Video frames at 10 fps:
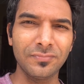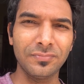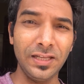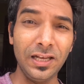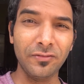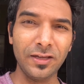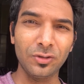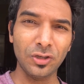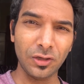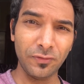नहीं लगवाई
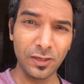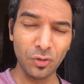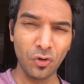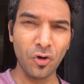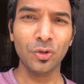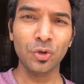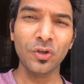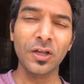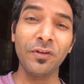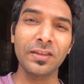तो लगवा लो दोस्तों
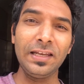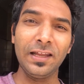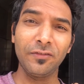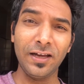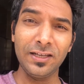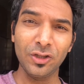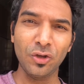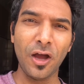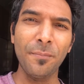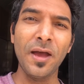अगर वैक्सीन लगवा लिया तो
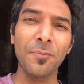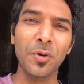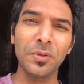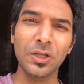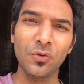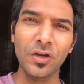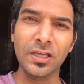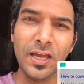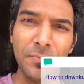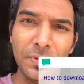अब मैं आपको बताऊंगा
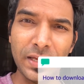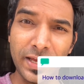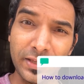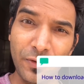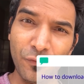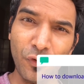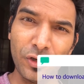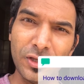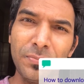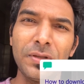कि आप कैसे
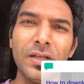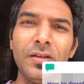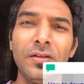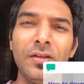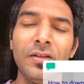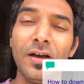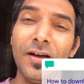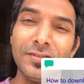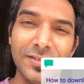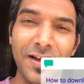व्हाट्सअप से
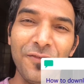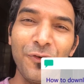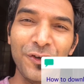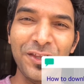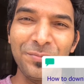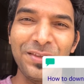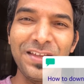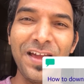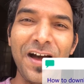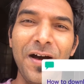जी हाँ व्हाट्सअप
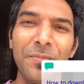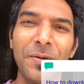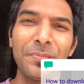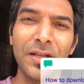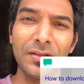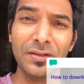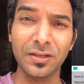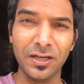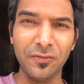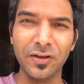से आप अपना
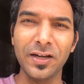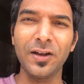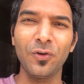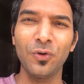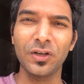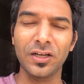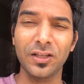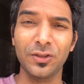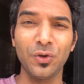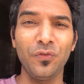सर्टिफिकेट डाउनलोड कर
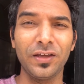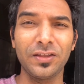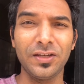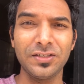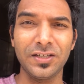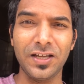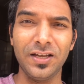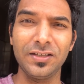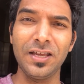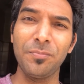सकते हो वैक्सीनेशन का
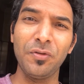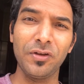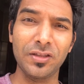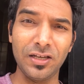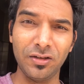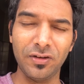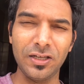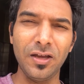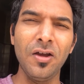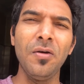कि आपने वैक्सीन लगवा
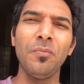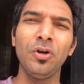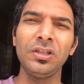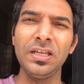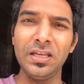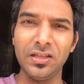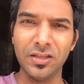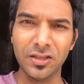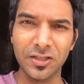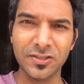लिया बहुत ही ईजी
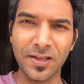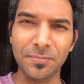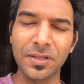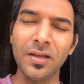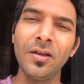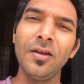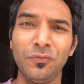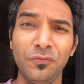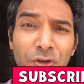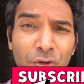से स्टेप्स हैं
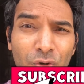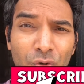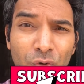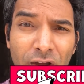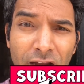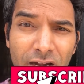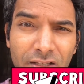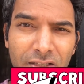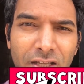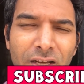वीडियो को एंड
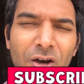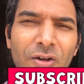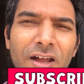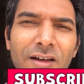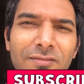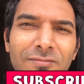तक देखना और हाँ